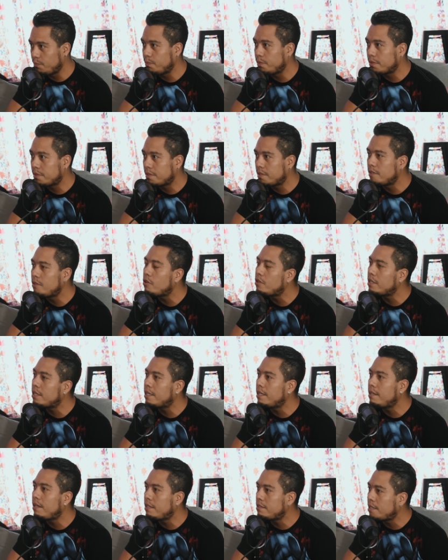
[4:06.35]
pues yo
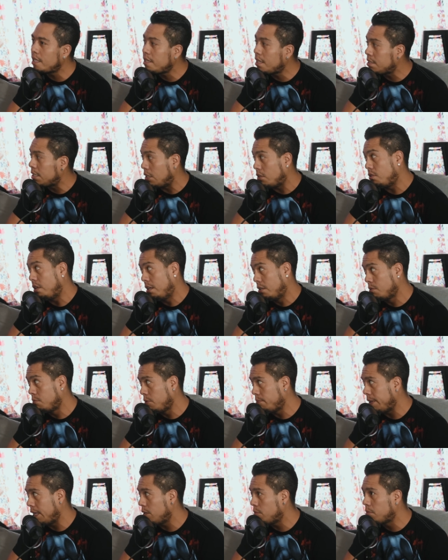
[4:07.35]
dije, le están haciendo algo
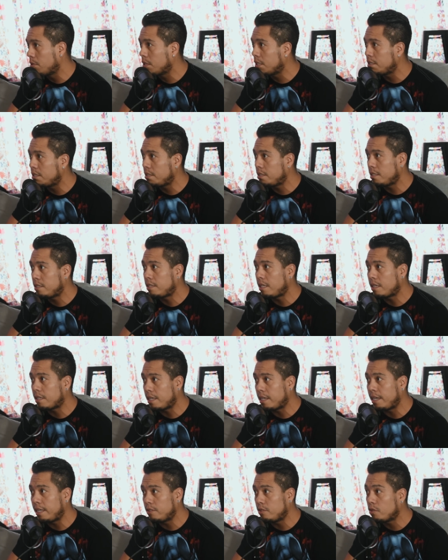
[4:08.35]
muy malo porque sí se está
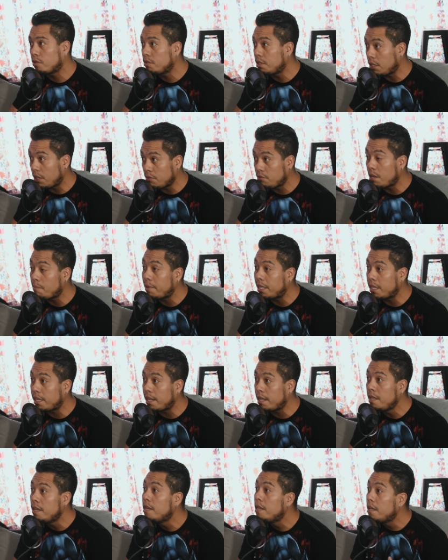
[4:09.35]
quejando de una
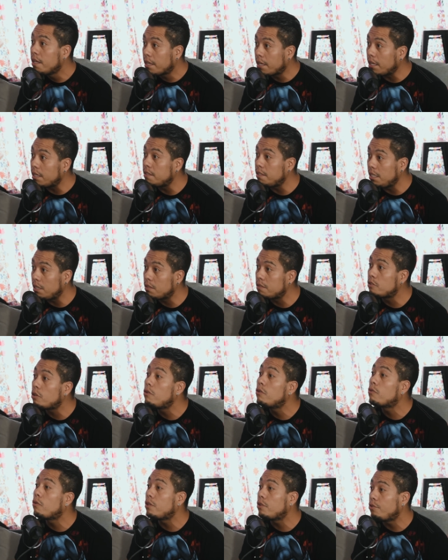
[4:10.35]
manera que ni,
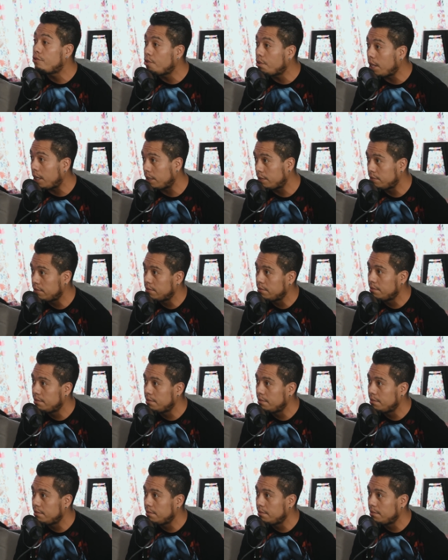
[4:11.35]
solo cuando llora.